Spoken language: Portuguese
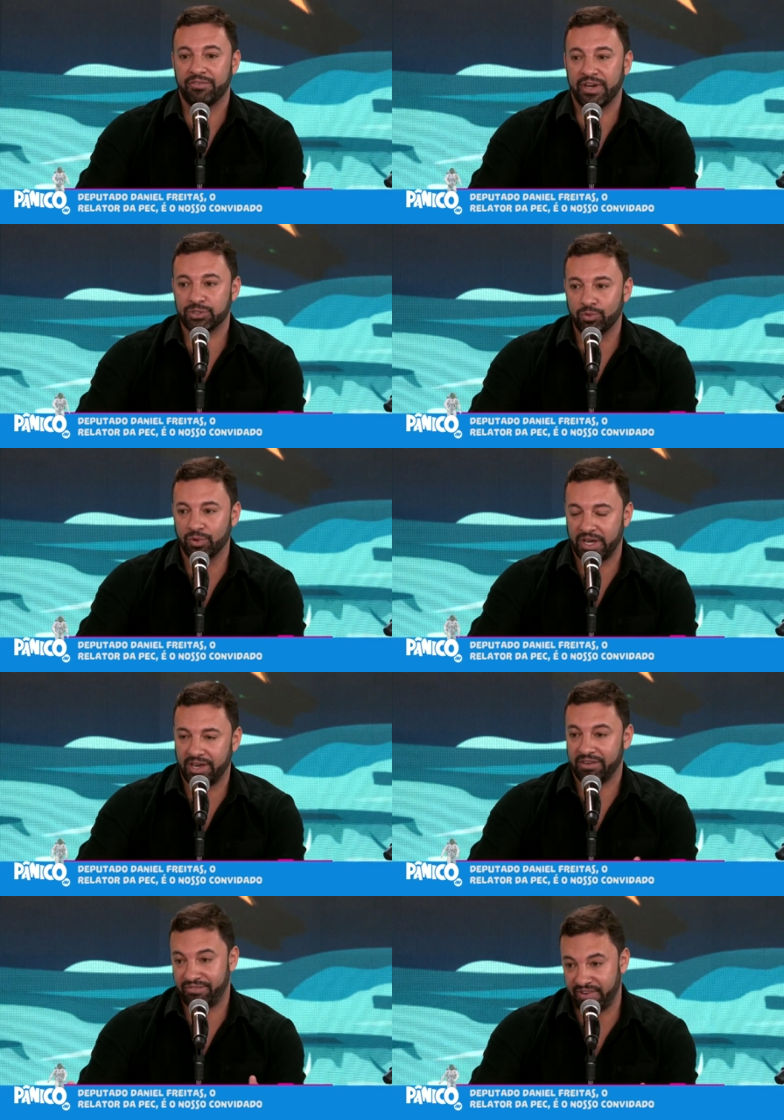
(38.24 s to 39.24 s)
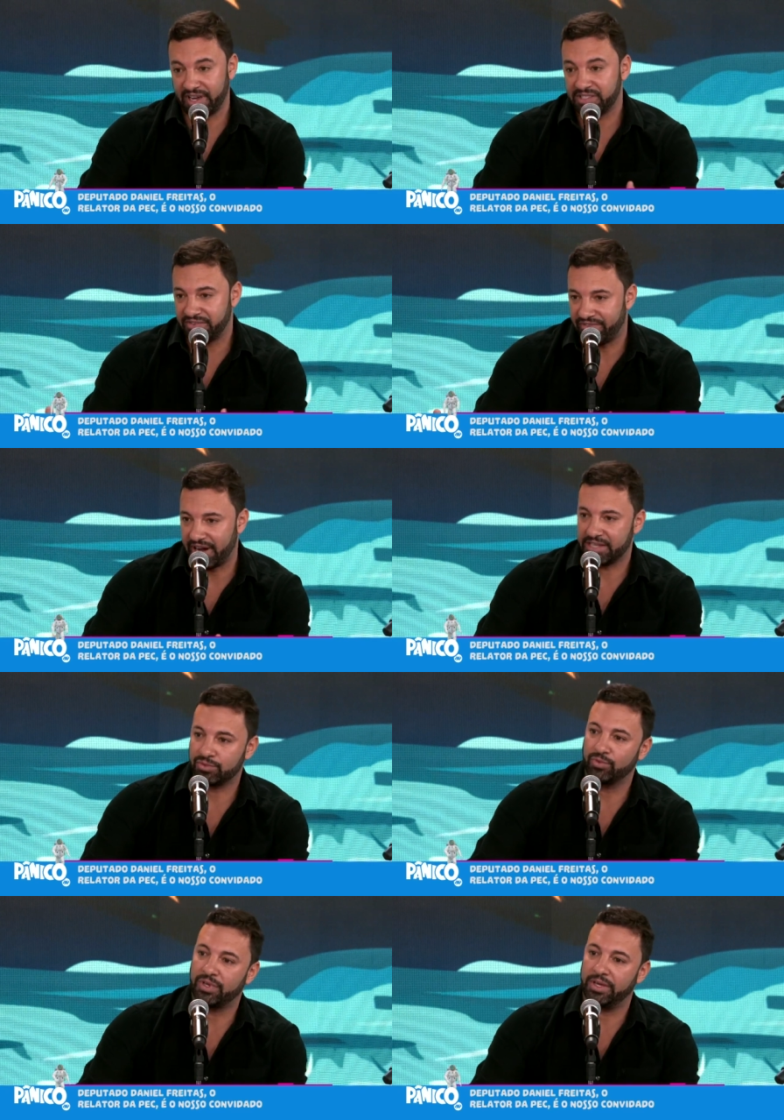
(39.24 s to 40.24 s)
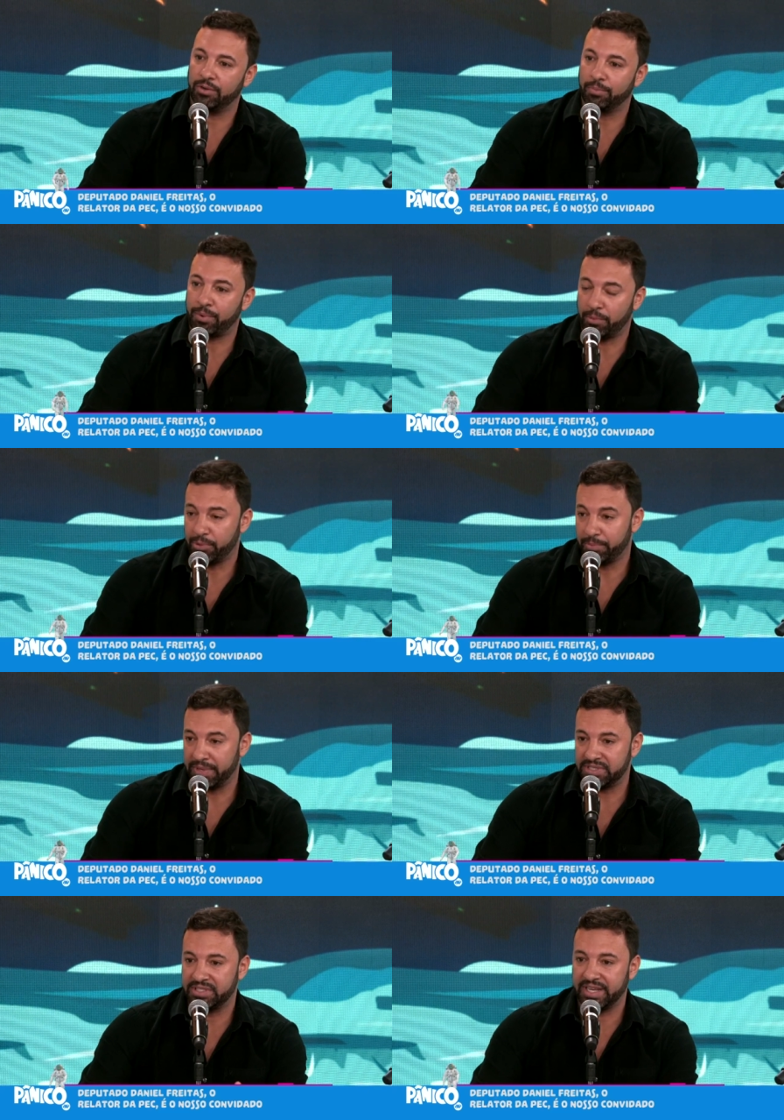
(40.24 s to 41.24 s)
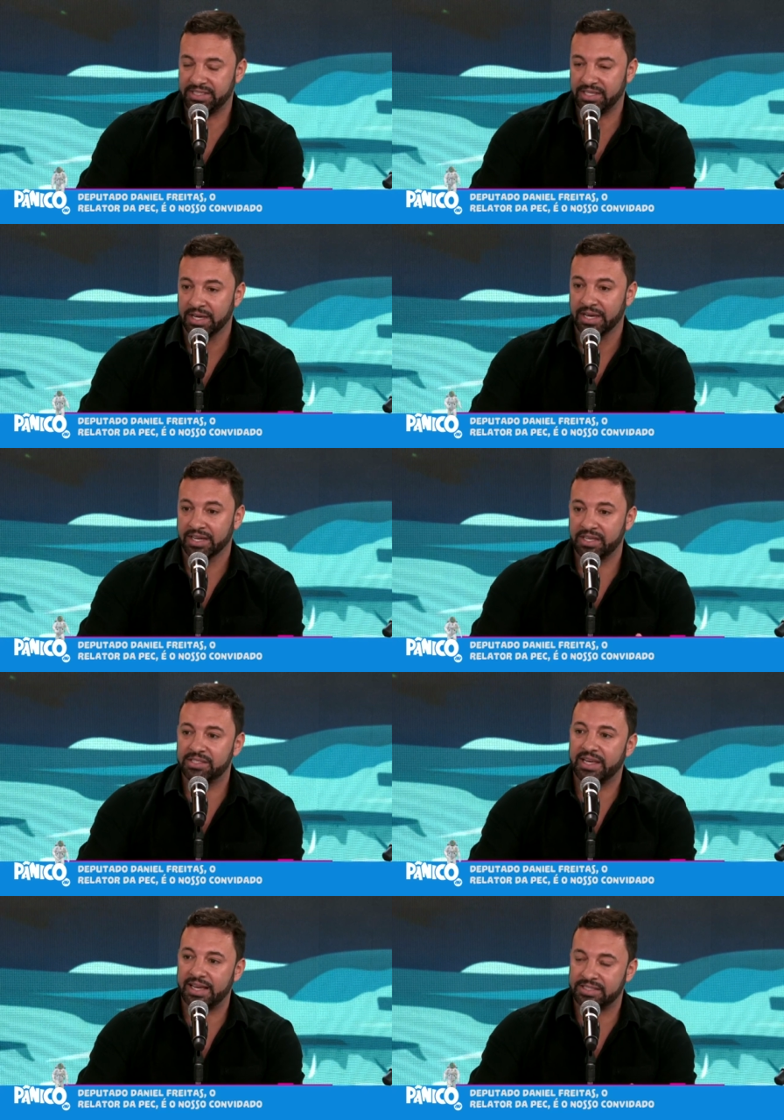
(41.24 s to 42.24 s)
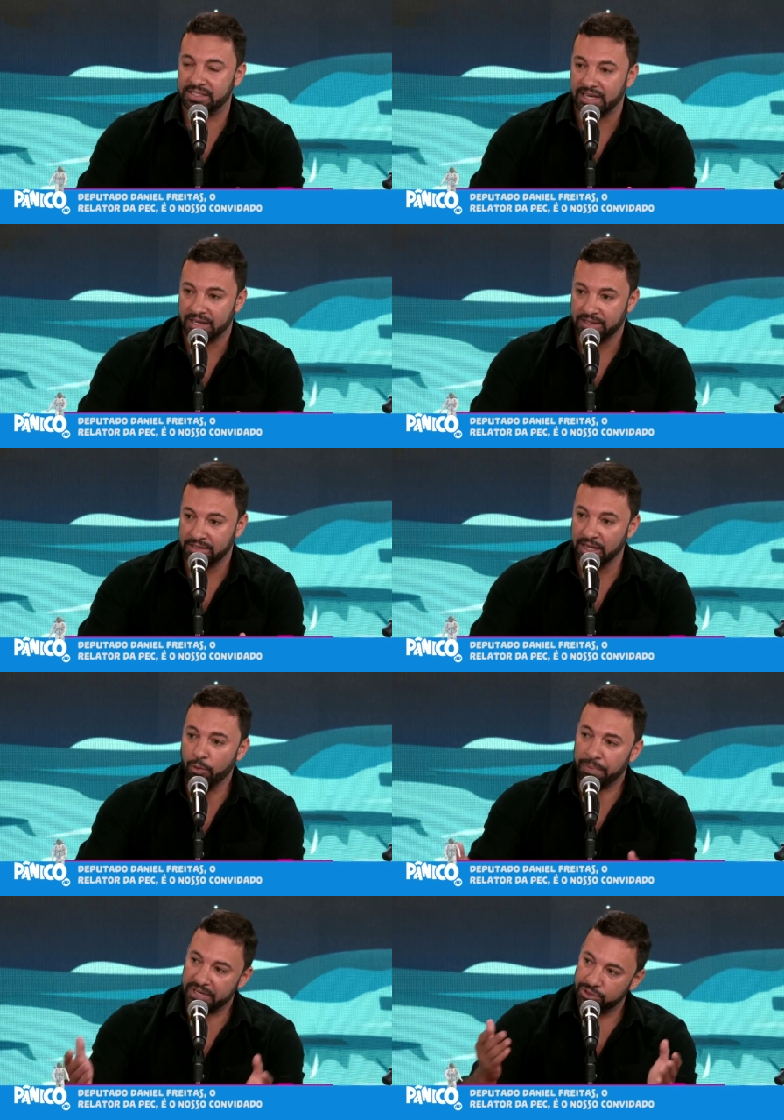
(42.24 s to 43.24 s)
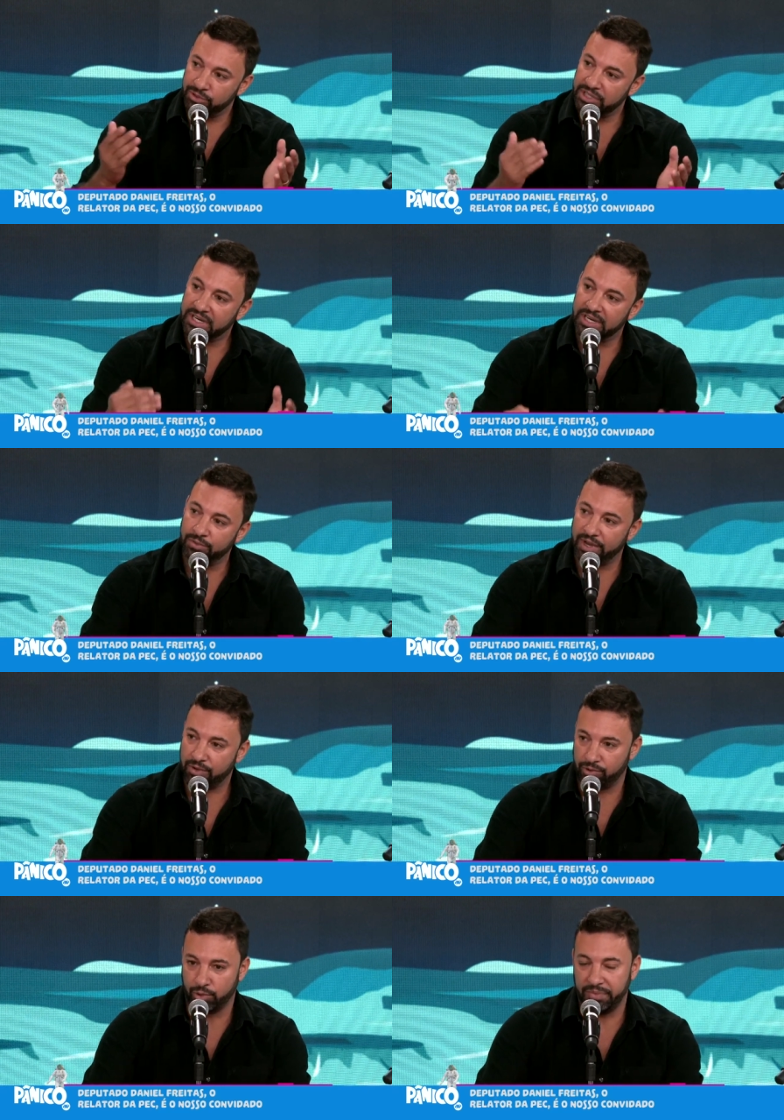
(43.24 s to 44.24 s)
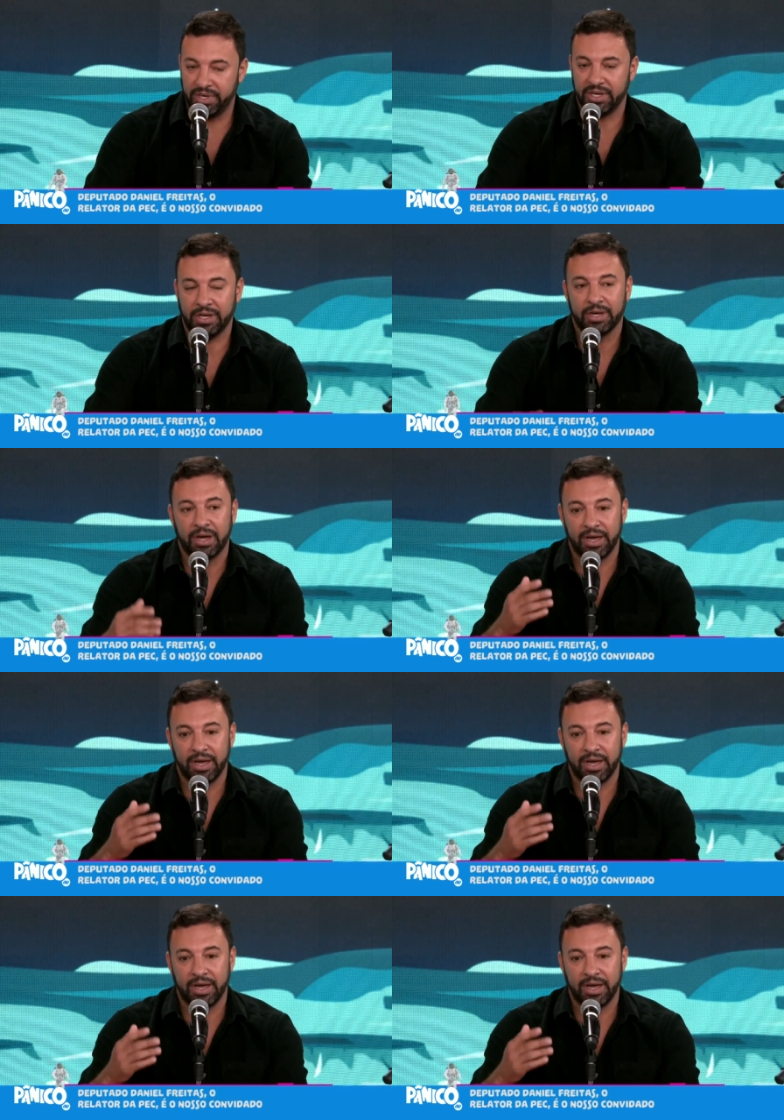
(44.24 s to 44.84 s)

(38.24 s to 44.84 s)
fez com que, fez e faz com que o próprio presidente quisesse, não prejudicando a economia,